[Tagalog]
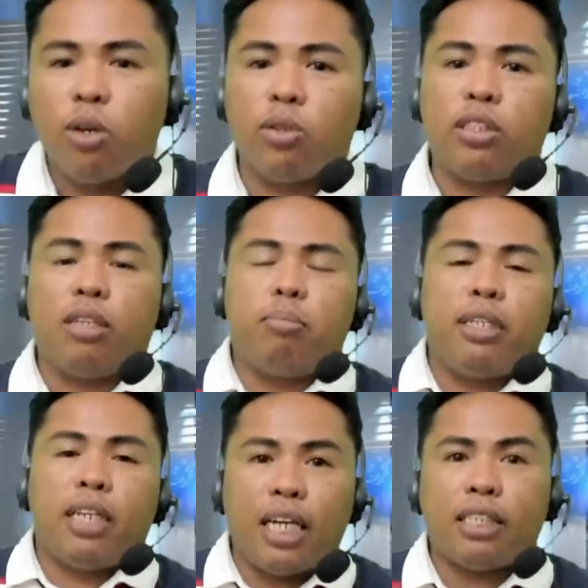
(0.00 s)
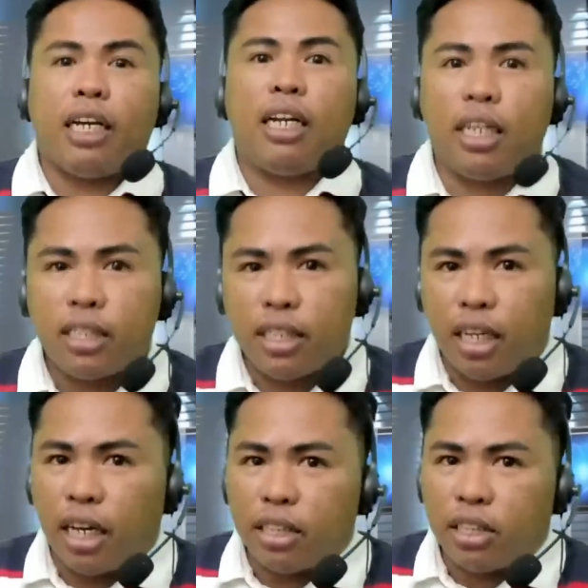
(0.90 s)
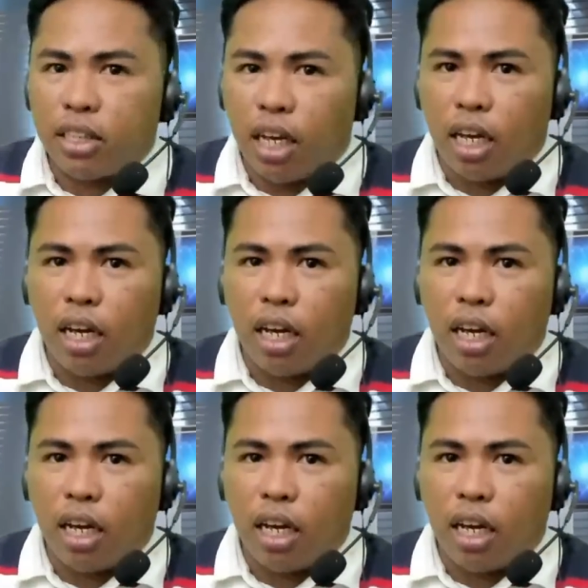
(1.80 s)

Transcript: kundi binasa lang niya sa